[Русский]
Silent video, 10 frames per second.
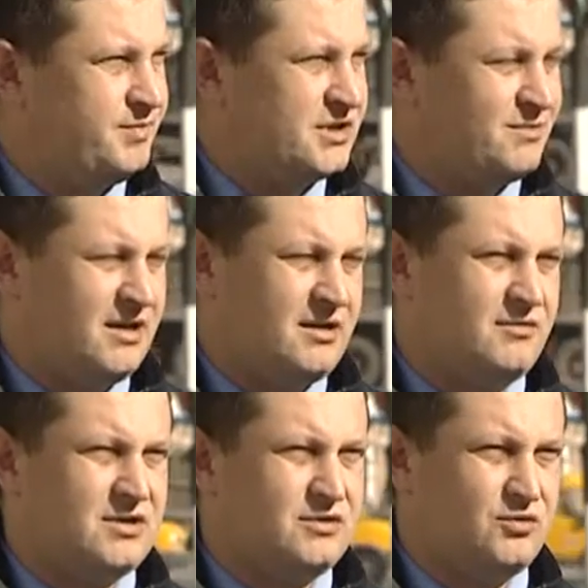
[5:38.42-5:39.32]

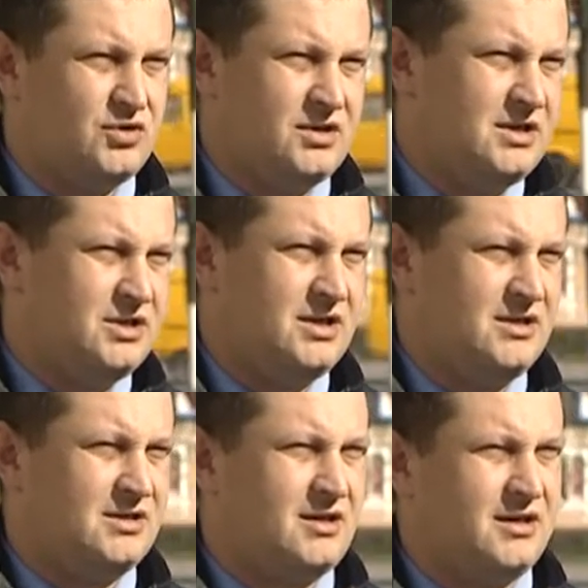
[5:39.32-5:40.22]
просматриваются случаи
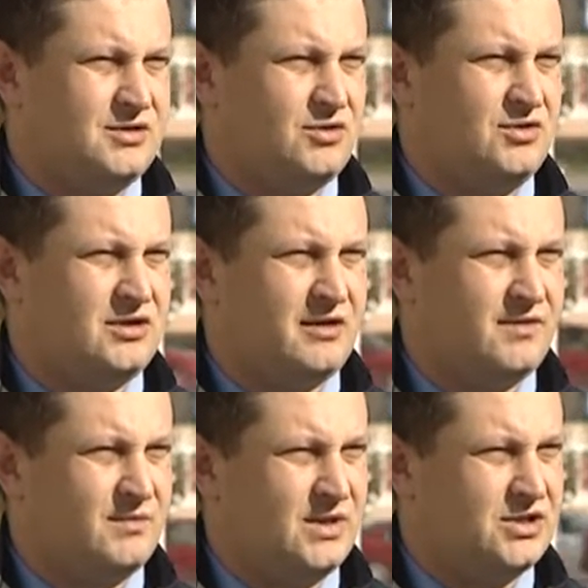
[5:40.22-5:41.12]
хищения дорогостоящих
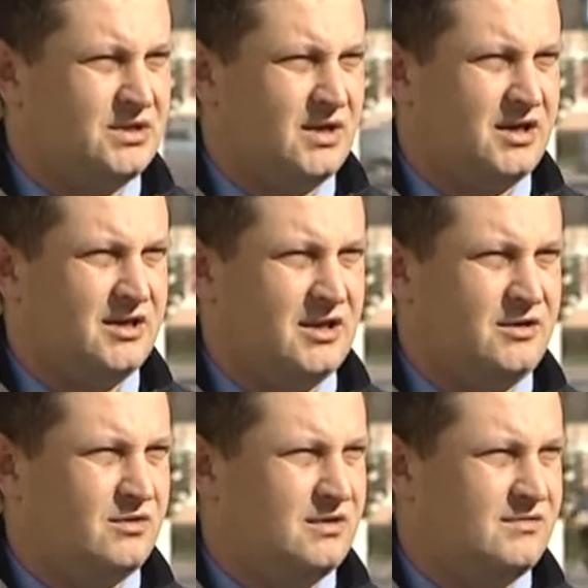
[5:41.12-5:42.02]
автомашин марки
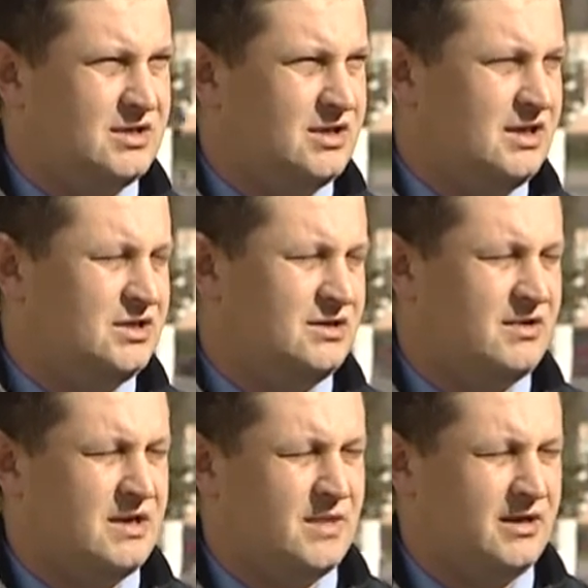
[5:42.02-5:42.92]
Toyota. В настоящее
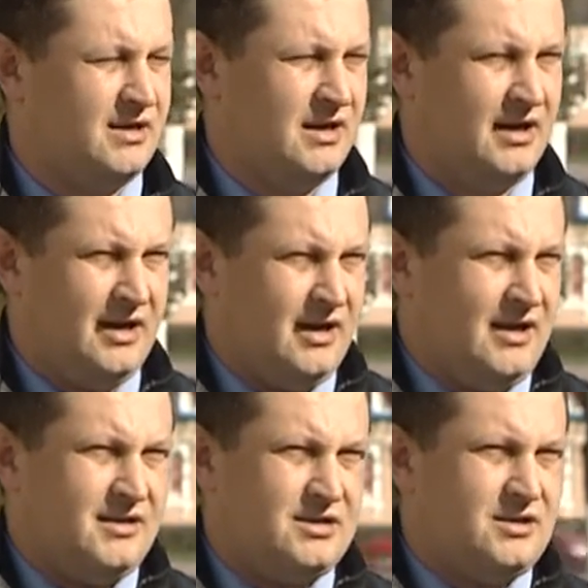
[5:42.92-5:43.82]
время
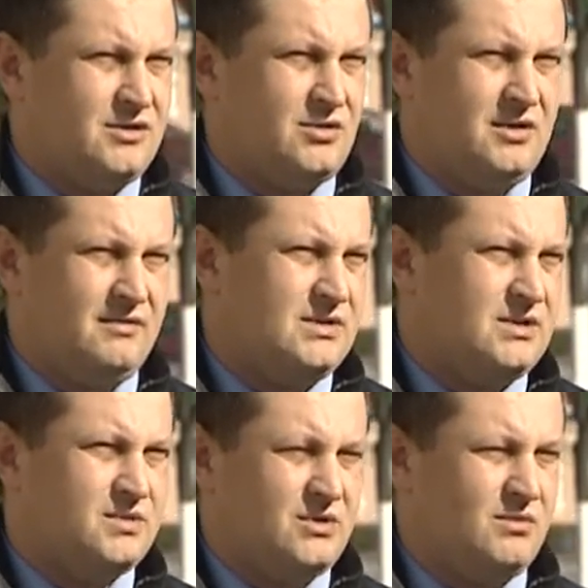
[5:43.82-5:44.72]
на территории
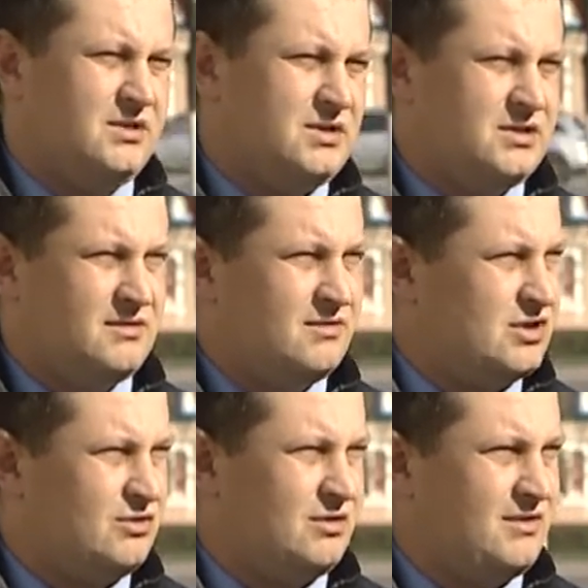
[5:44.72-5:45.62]
Витебской области
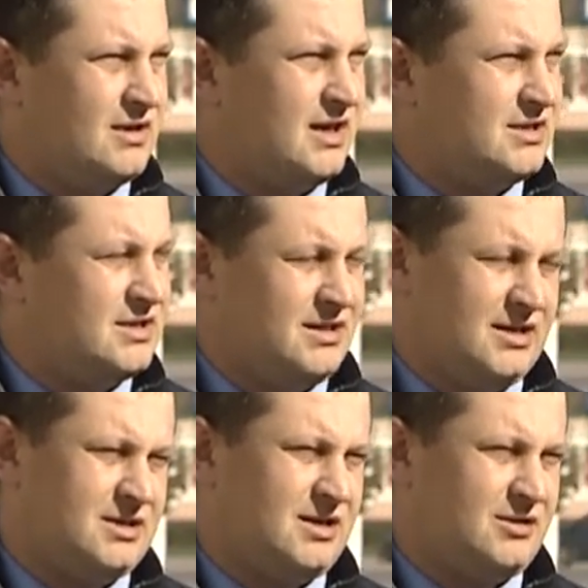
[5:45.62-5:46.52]
совершено две кражи,
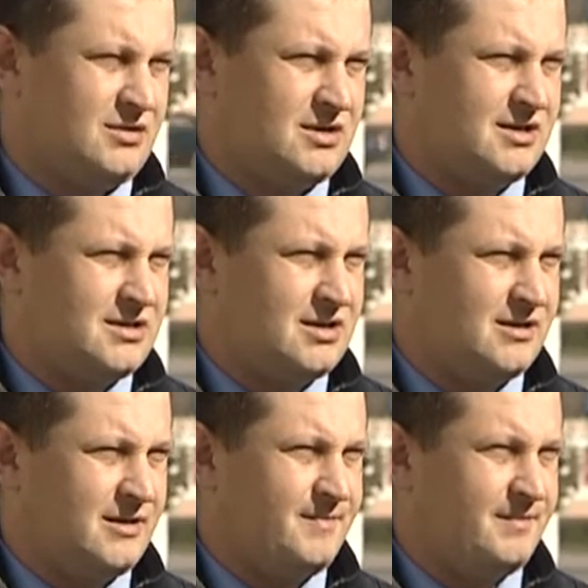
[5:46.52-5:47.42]
одна из которых
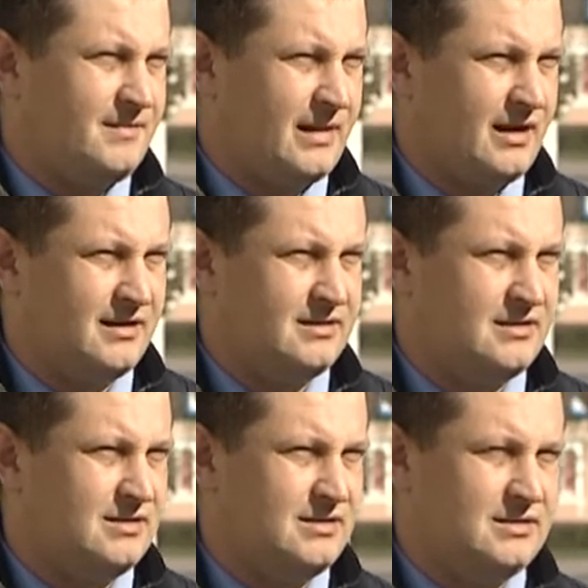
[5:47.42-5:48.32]
раскрыта.
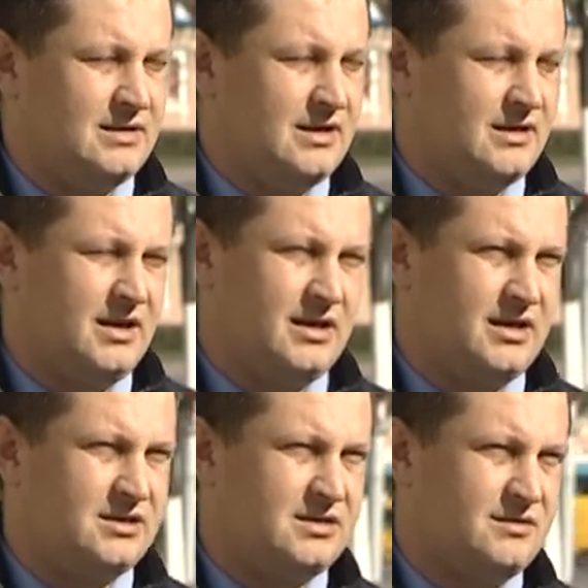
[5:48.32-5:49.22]
Э, одна
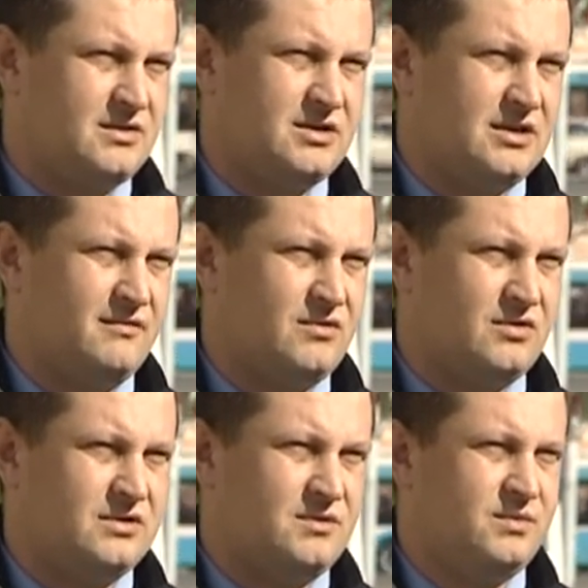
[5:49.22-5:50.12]
кража совершена в
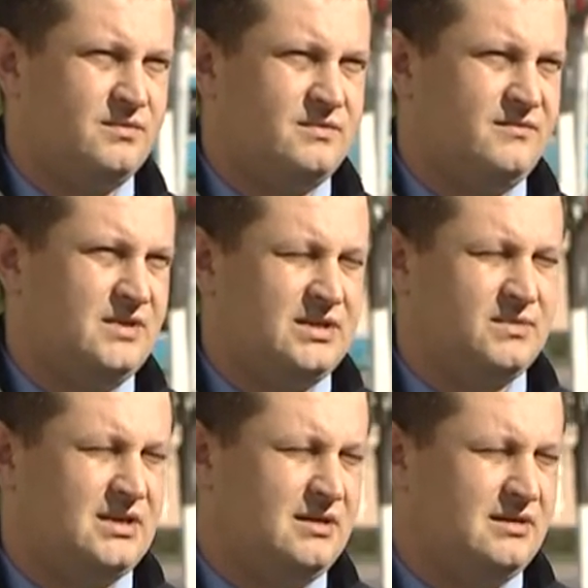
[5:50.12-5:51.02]
городе
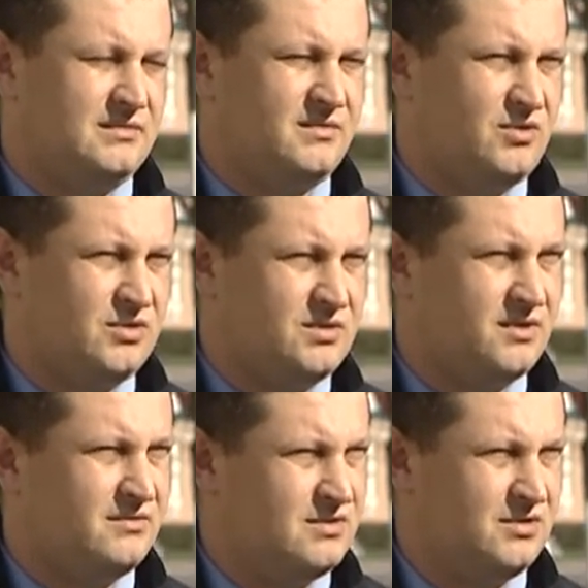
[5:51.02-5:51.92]
Витебске. В ходе
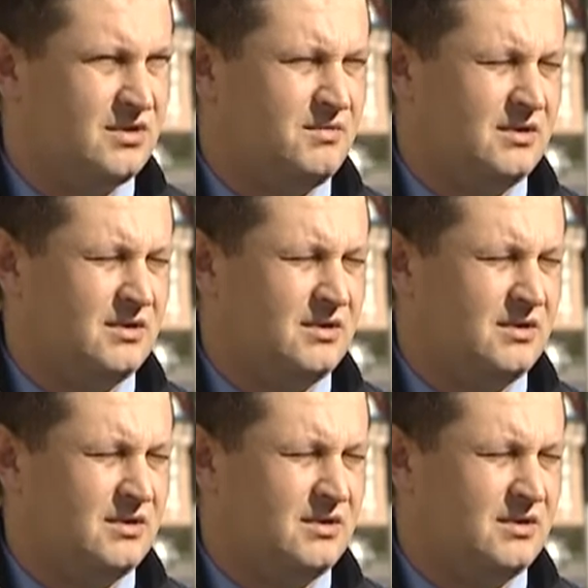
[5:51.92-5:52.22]
проведенных